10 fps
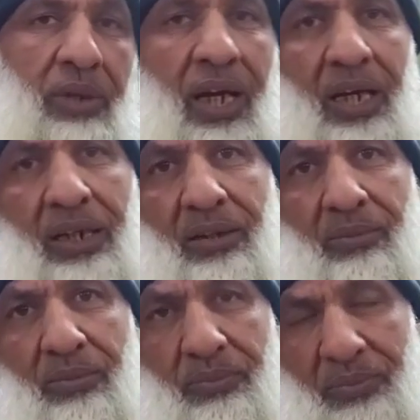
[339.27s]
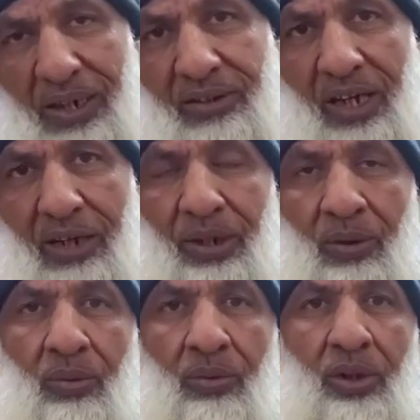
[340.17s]
मैं पाकिस्तान
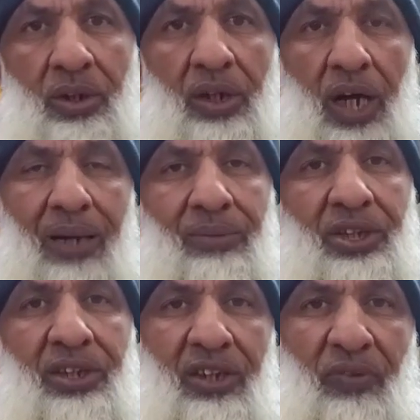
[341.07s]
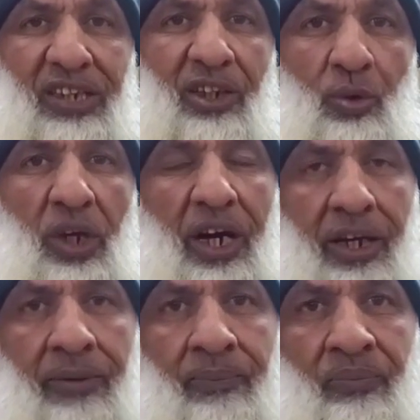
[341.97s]
में हूँ आप इधर से फ़ायदा नहीं उठा
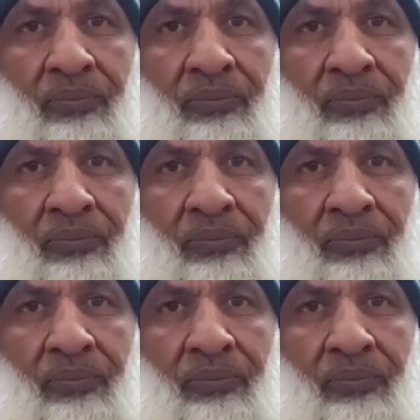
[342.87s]
रहे